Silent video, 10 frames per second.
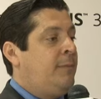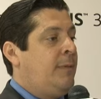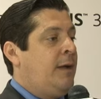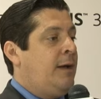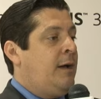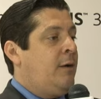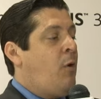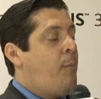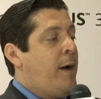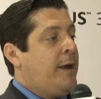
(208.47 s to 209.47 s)
é,
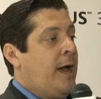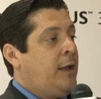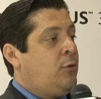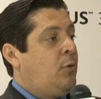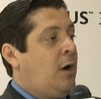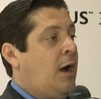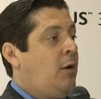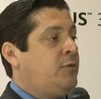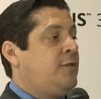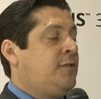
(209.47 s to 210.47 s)
comparado a
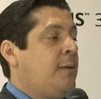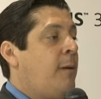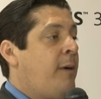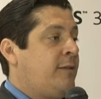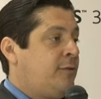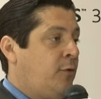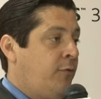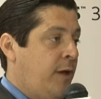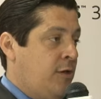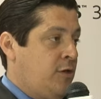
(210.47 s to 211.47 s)
um sistema base
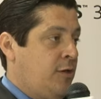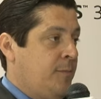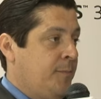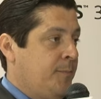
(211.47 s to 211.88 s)
solvente.